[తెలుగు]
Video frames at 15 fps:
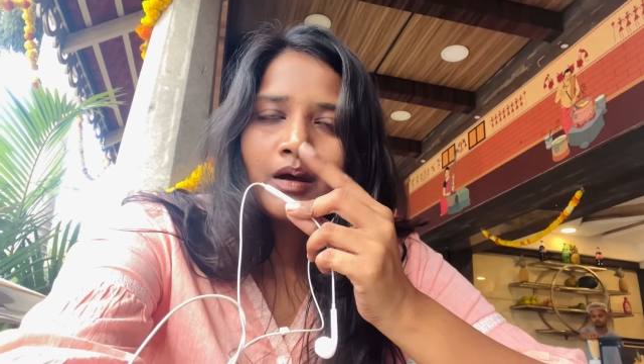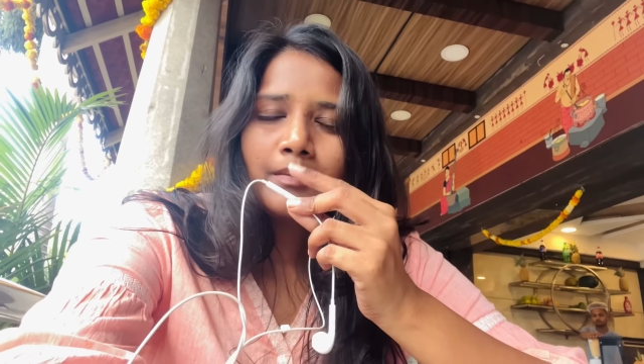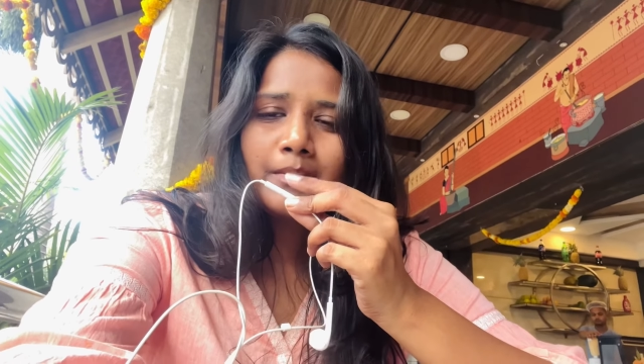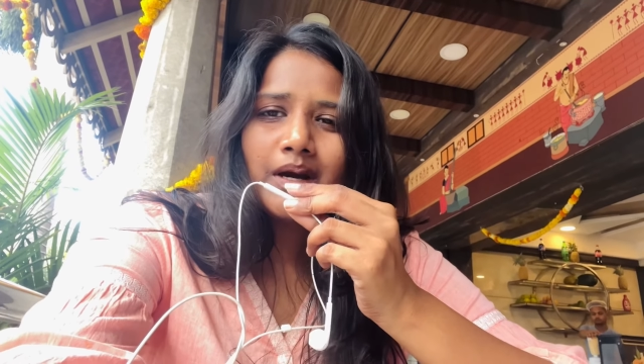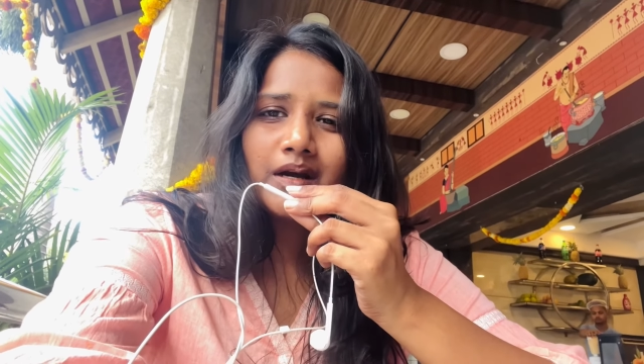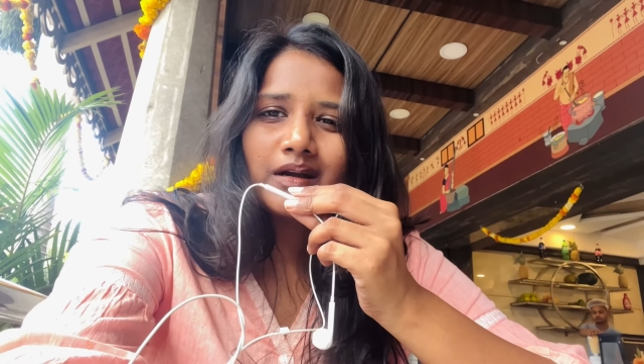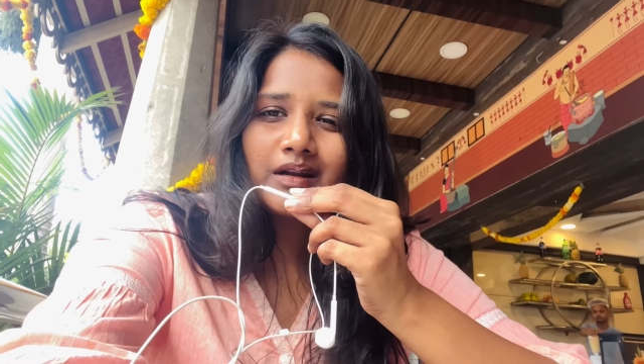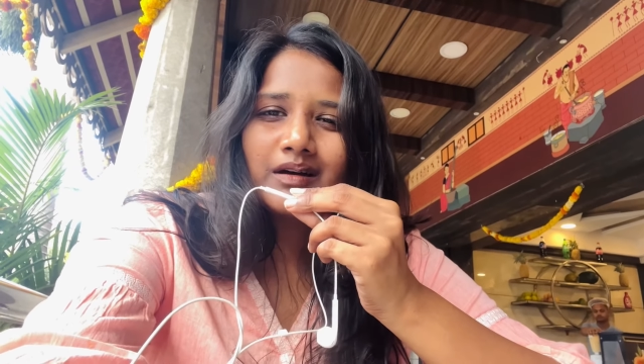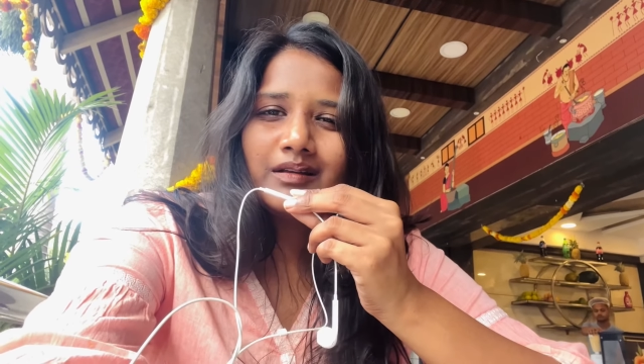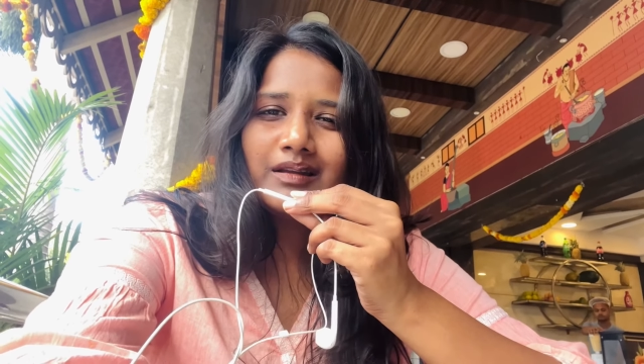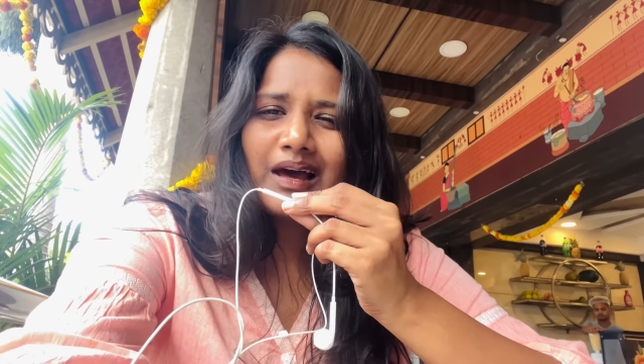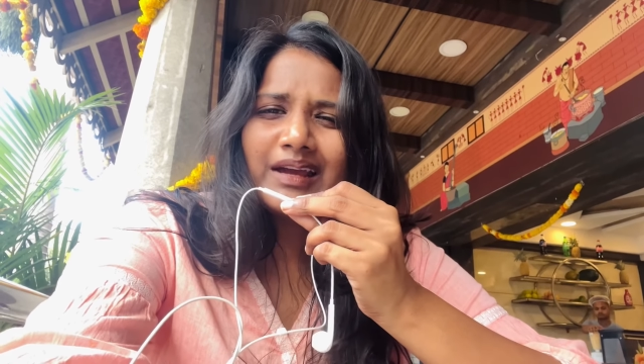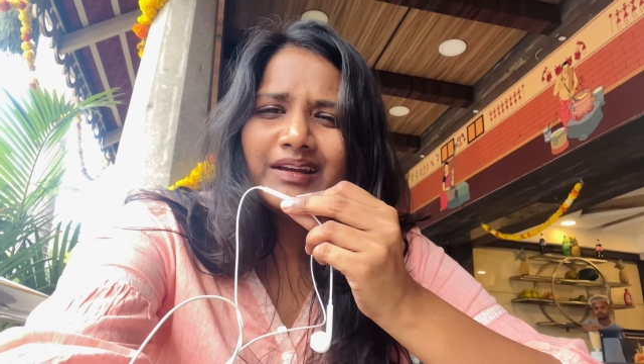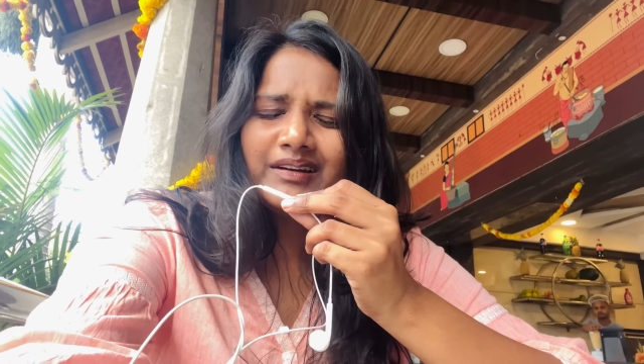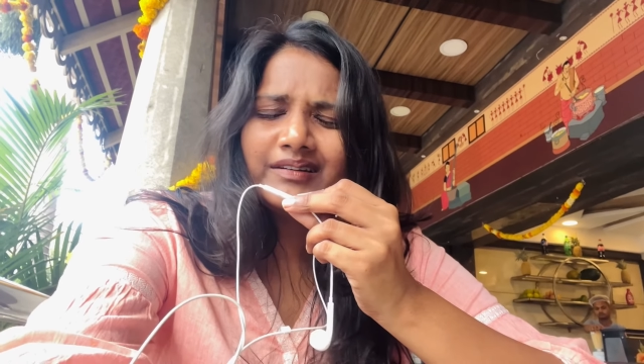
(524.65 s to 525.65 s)
బట్
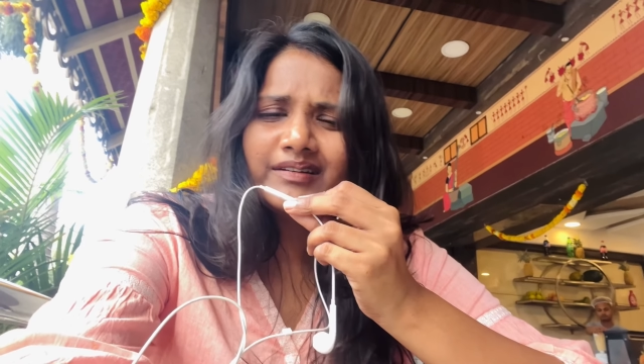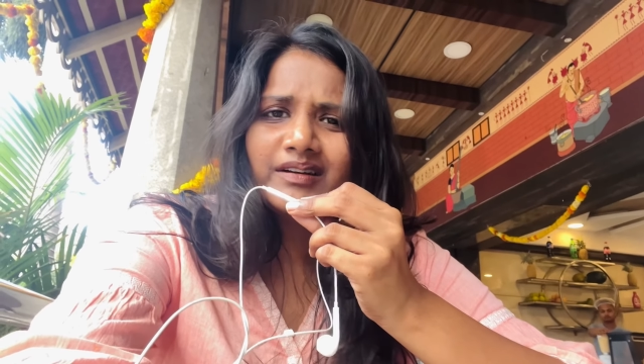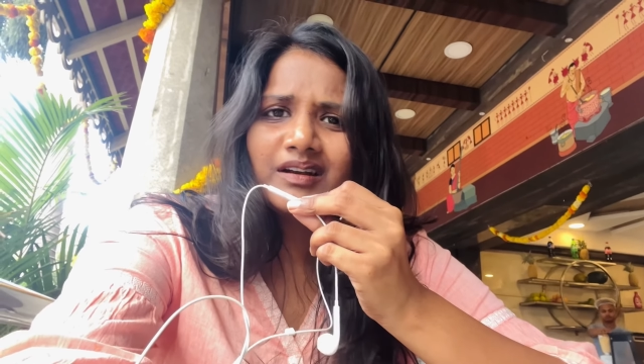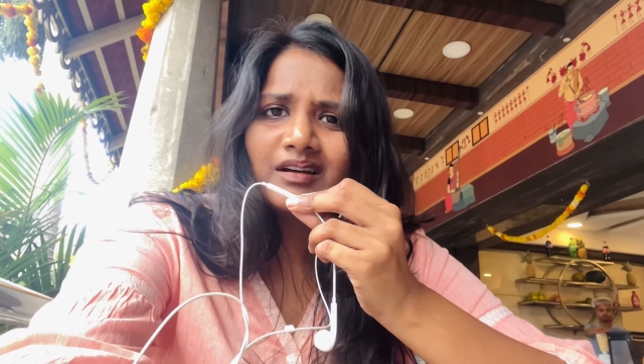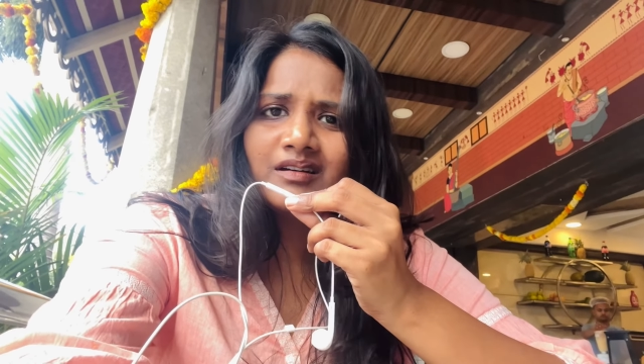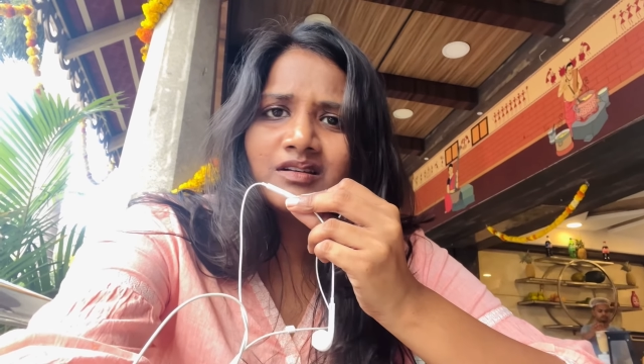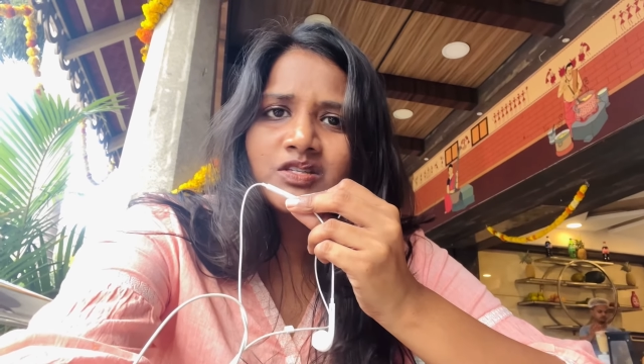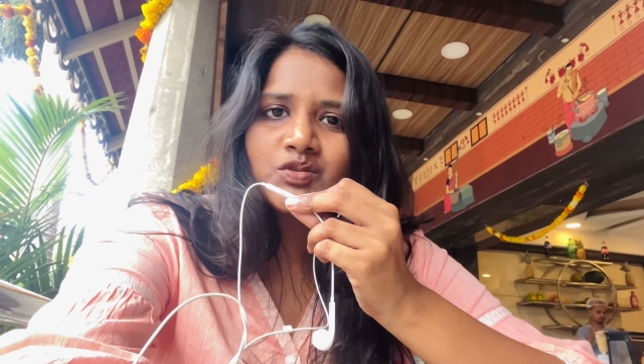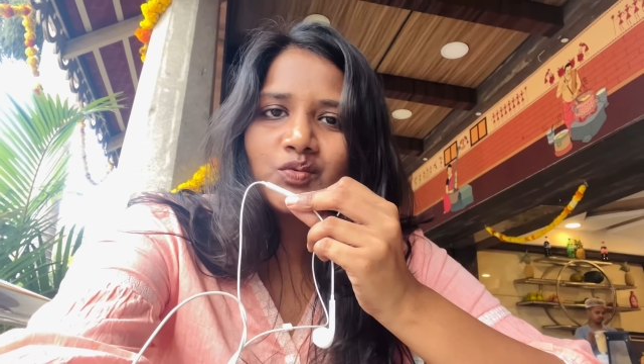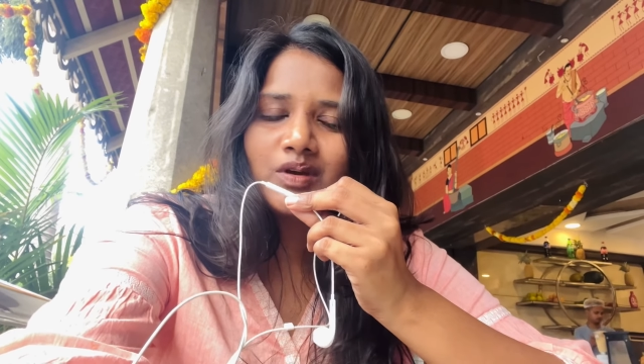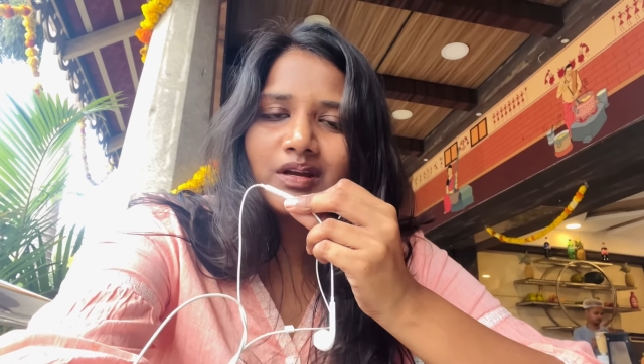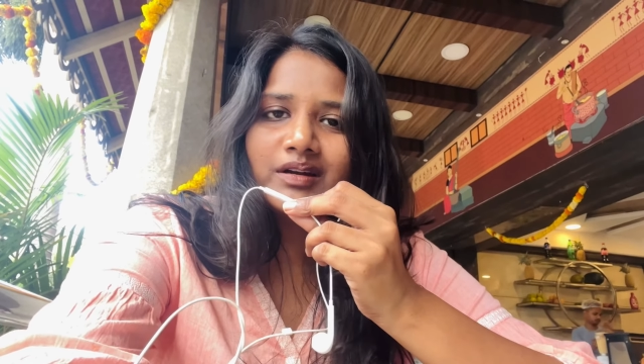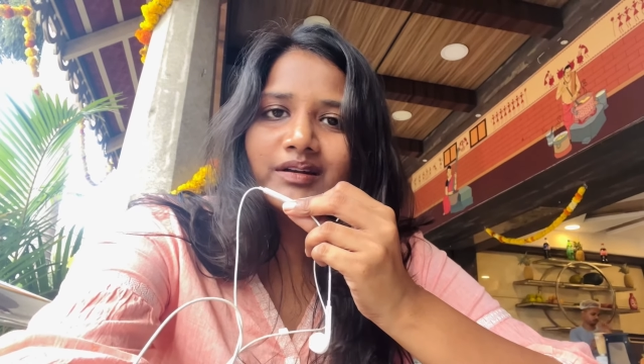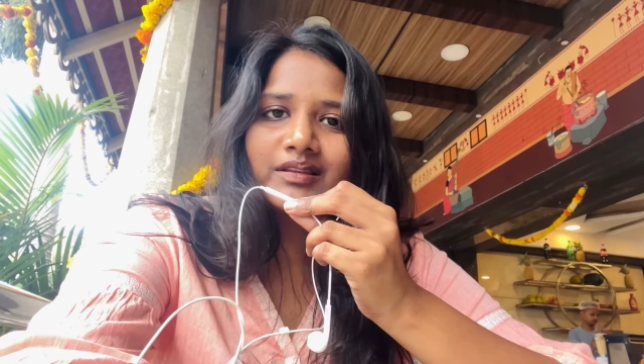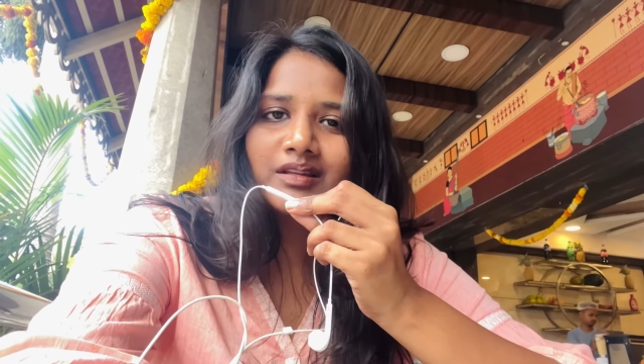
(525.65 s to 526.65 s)
లైట్గా
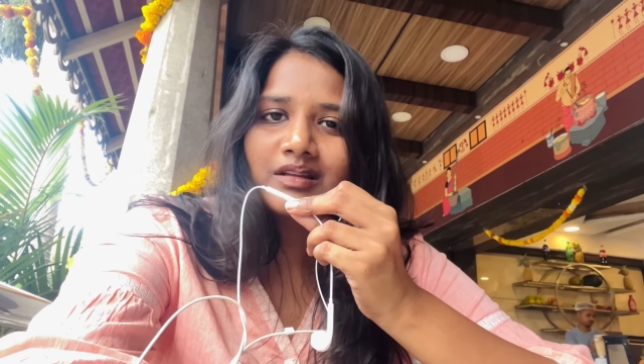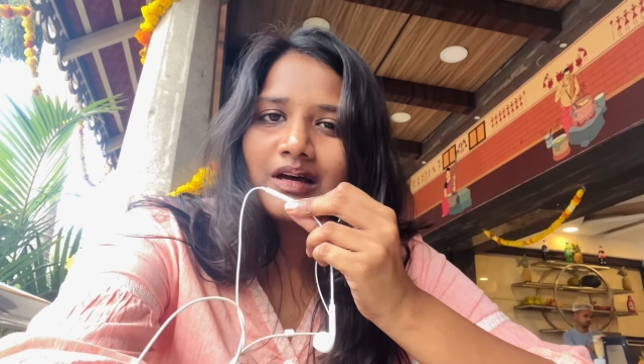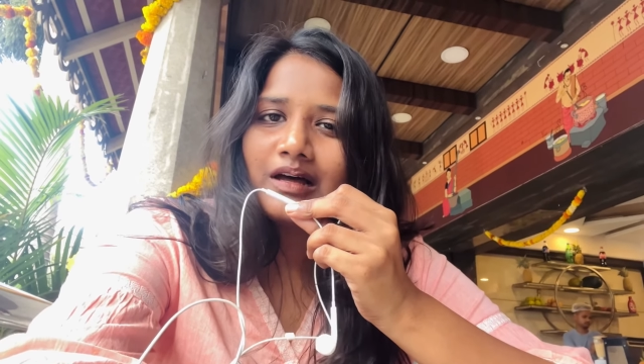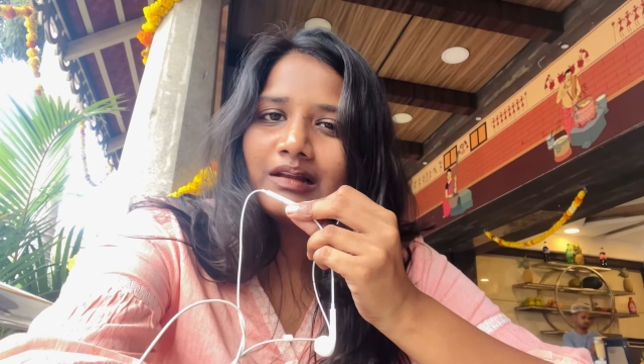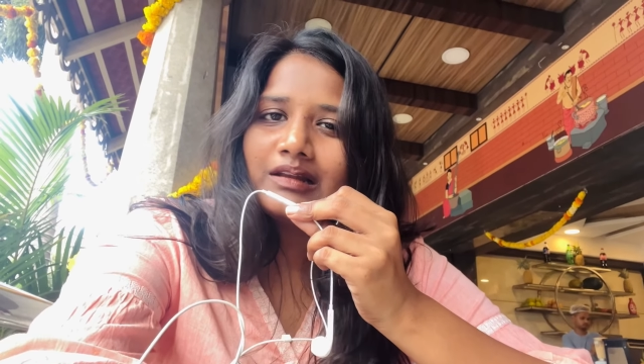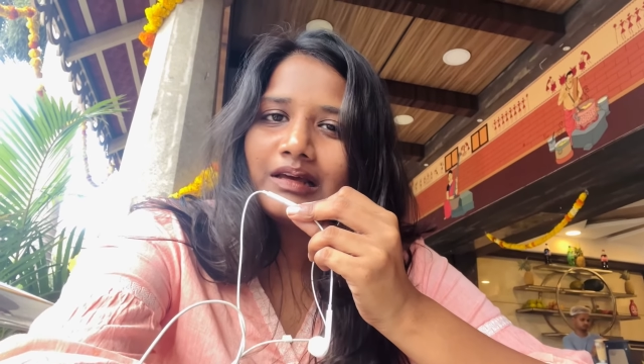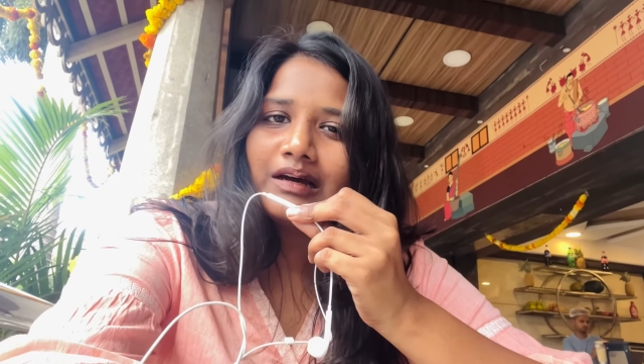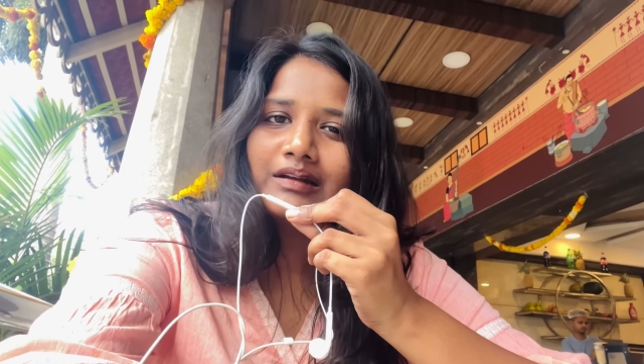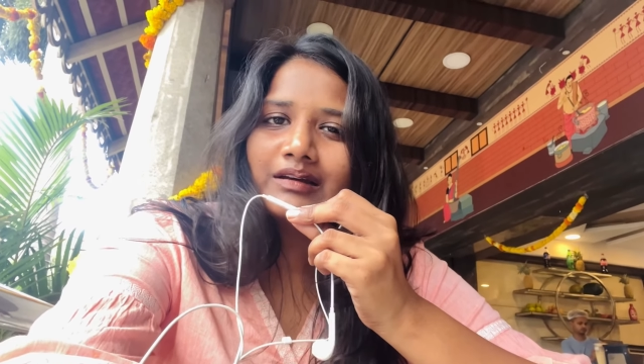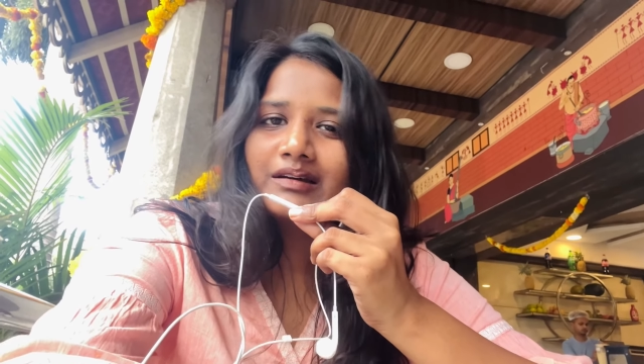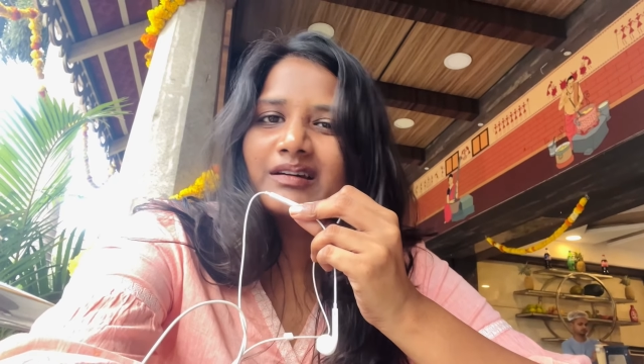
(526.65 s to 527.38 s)
స్వీట్ తినాలి అన్న